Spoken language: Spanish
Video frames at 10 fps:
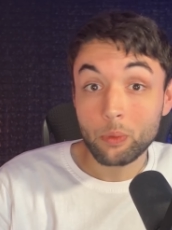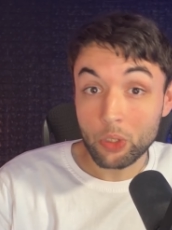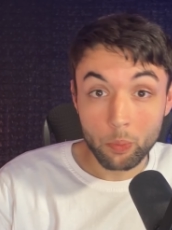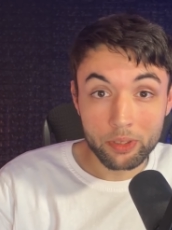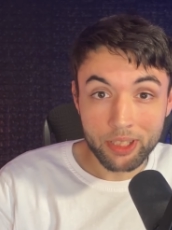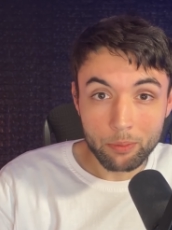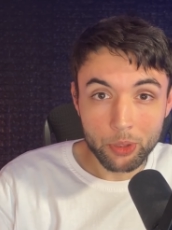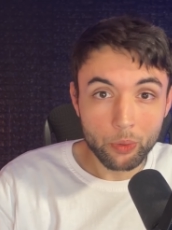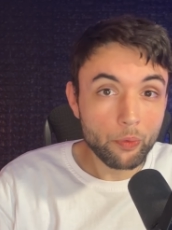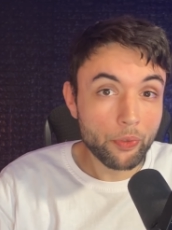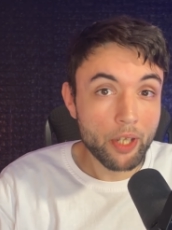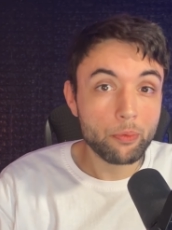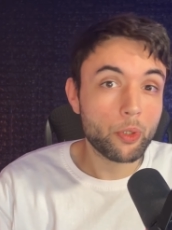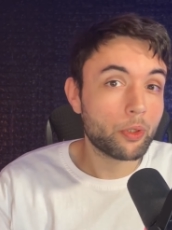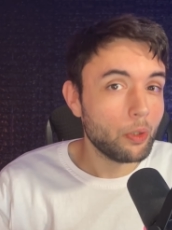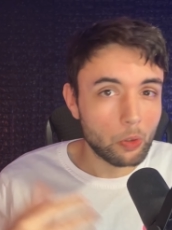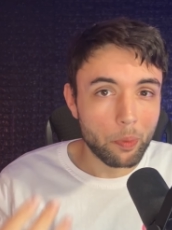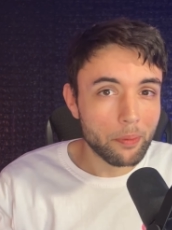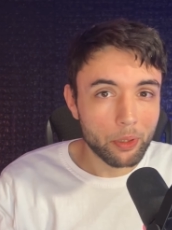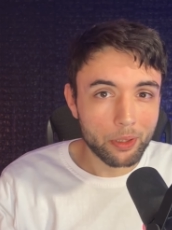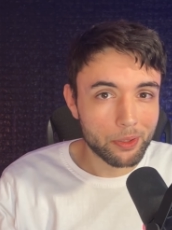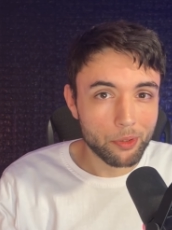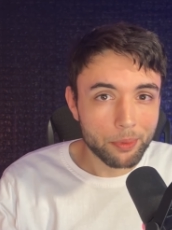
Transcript: Cuando pensamos en un framework, lo primero que se nos